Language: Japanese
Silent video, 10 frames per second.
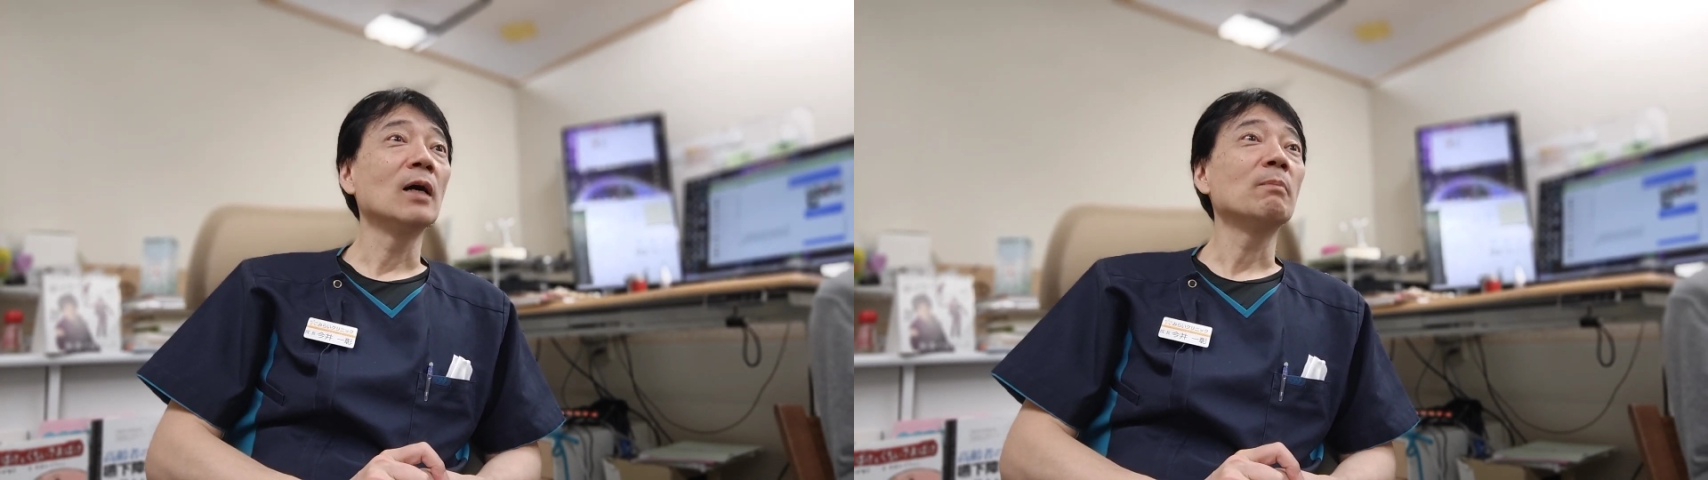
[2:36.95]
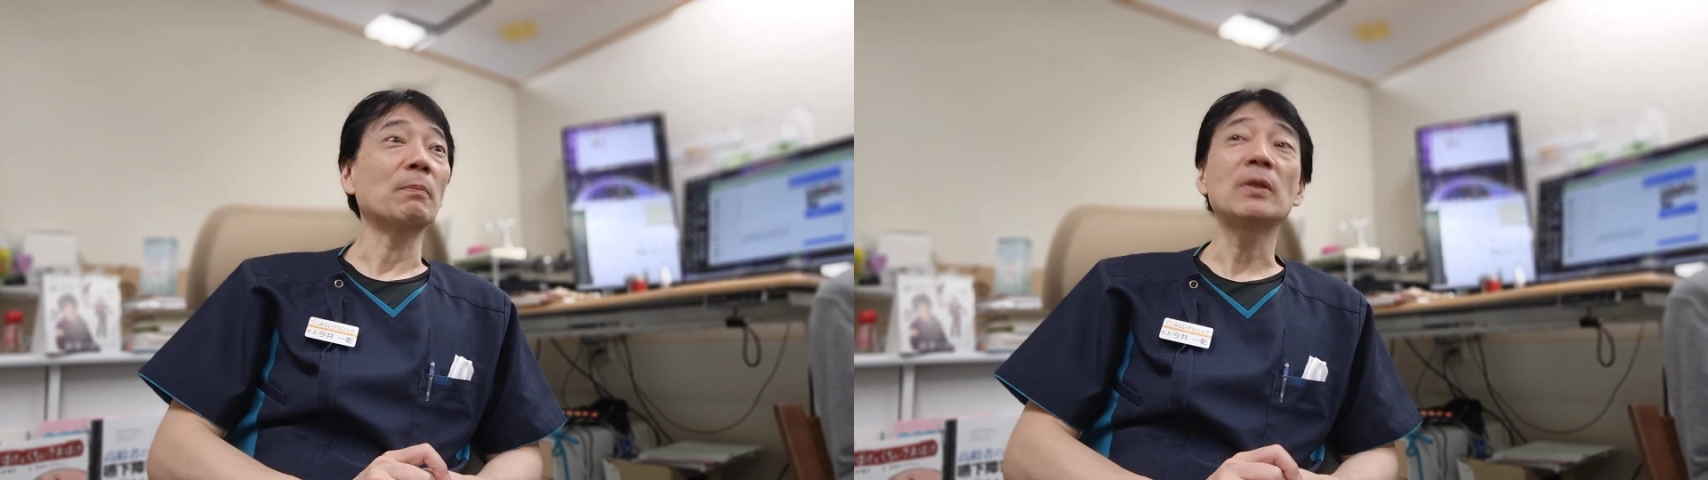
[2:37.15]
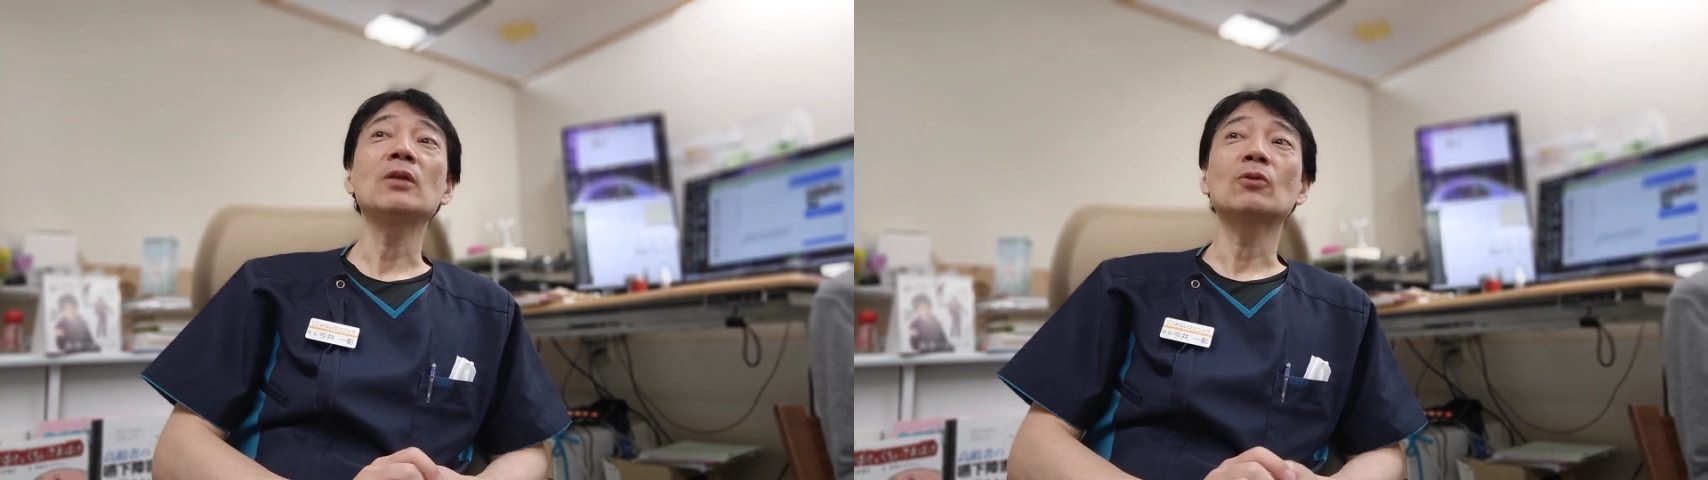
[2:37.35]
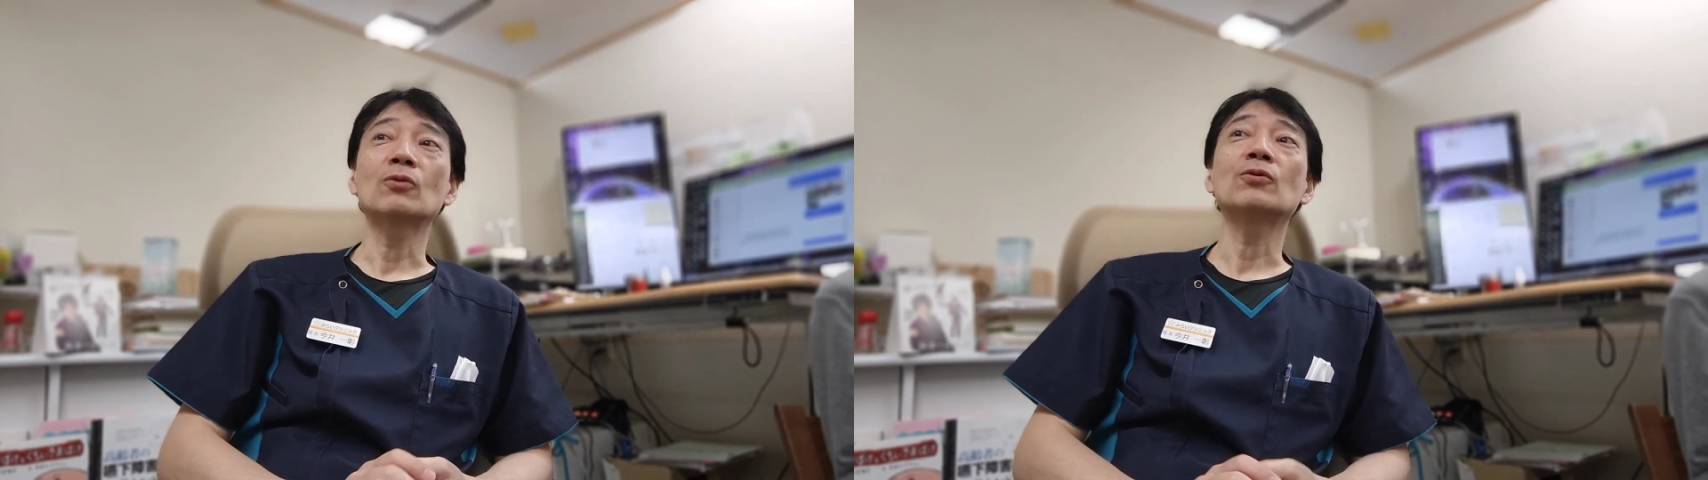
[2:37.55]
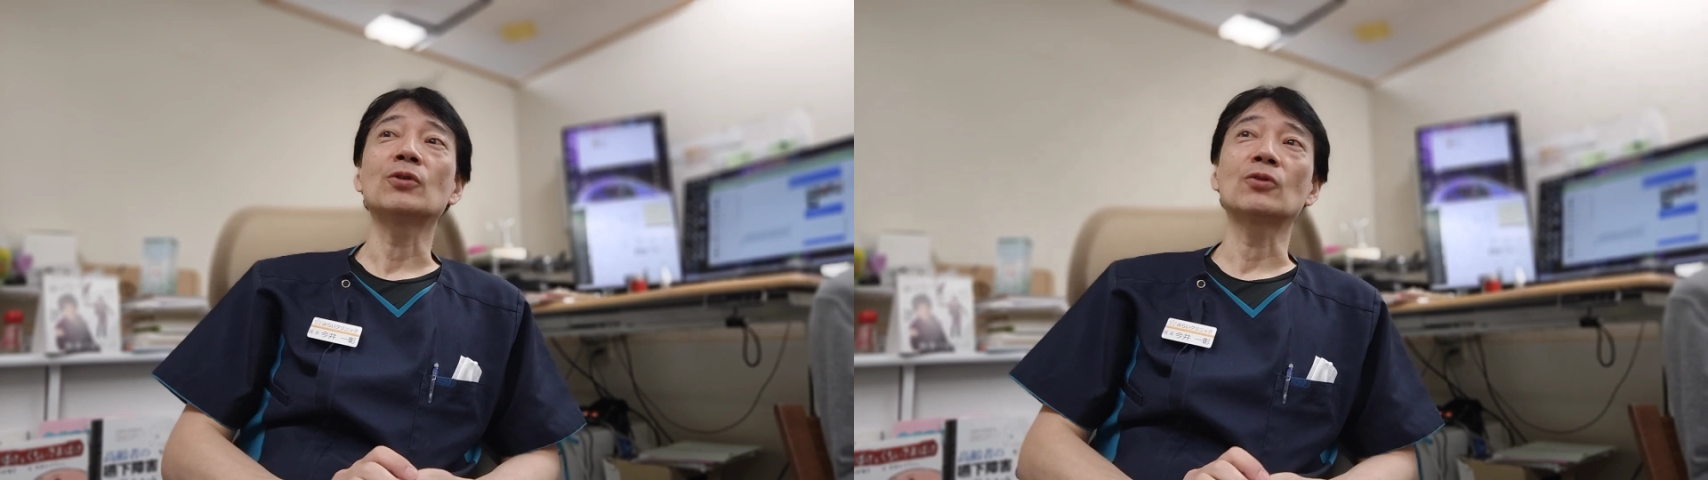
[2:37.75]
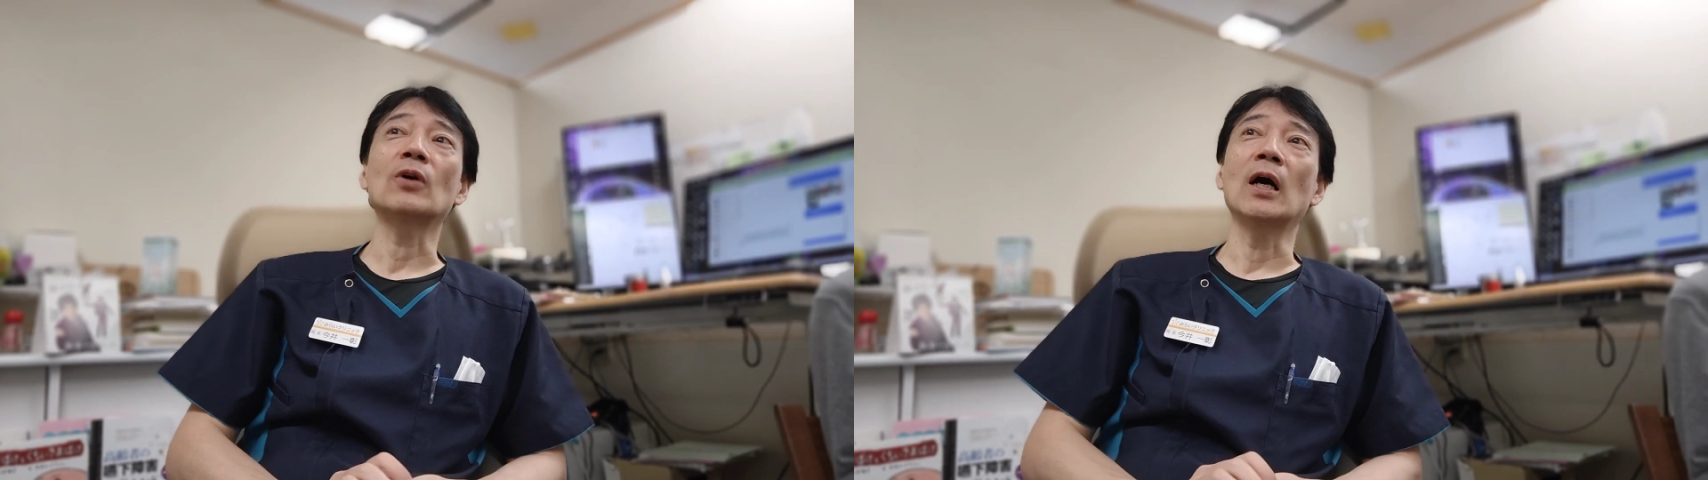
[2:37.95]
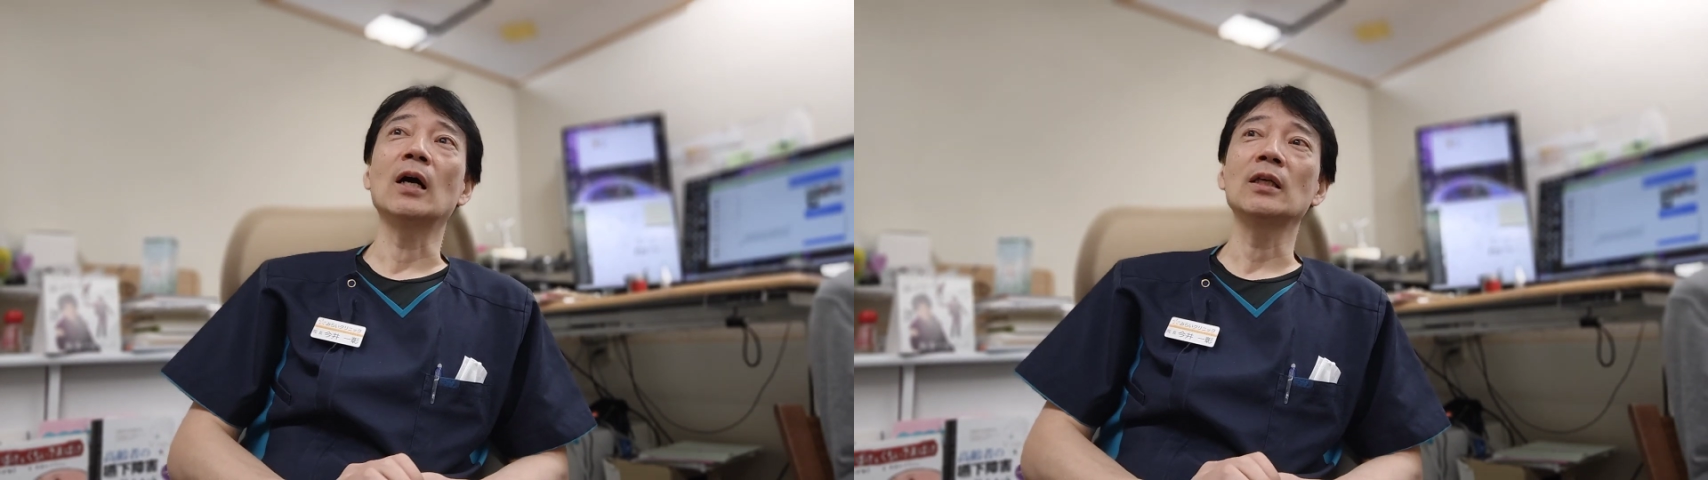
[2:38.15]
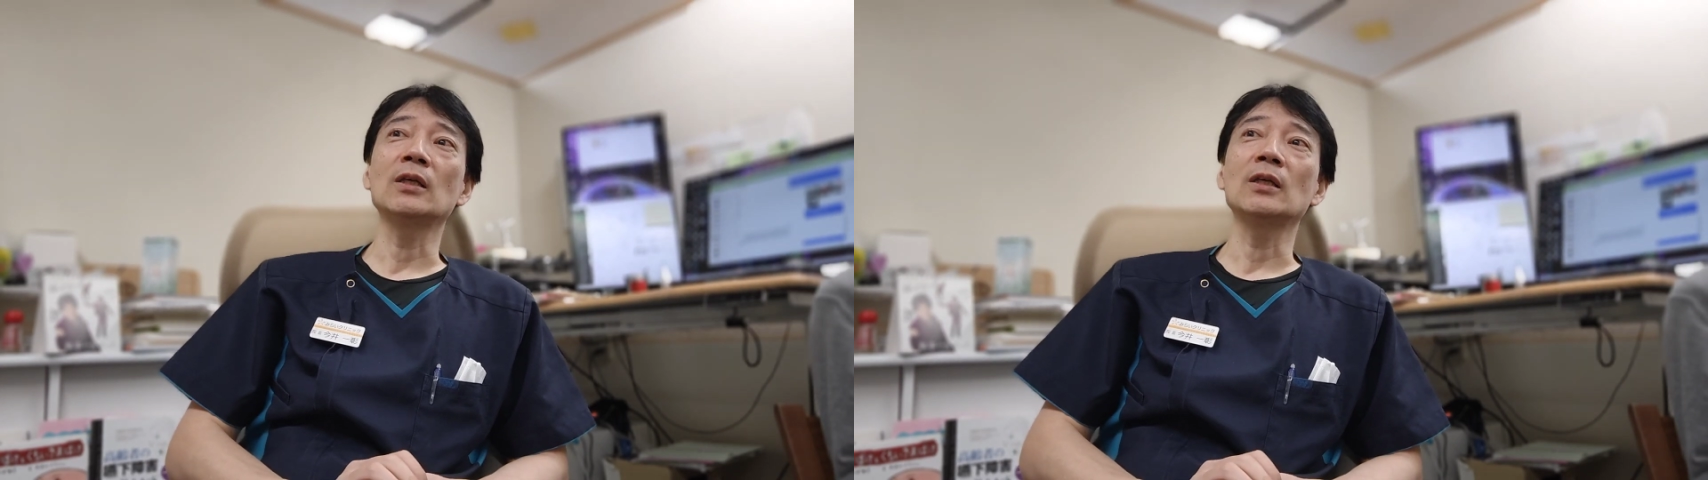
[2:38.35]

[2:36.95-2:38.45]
まあ、ピンとくる人が